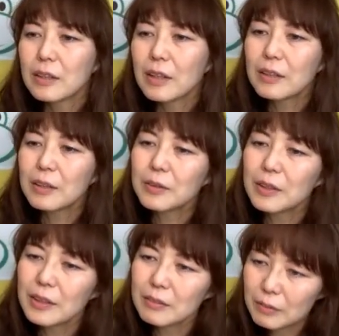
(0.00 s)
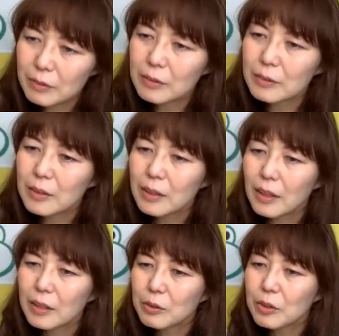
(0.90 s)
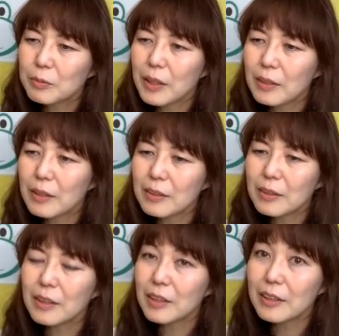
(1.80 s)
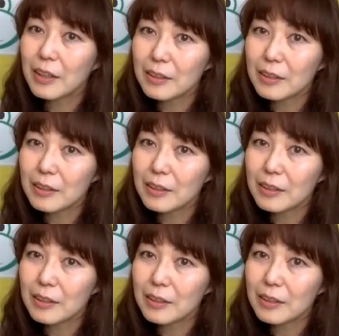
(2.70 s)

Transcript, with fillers: なんだろうな、ああいう芝居ができたらいいなっ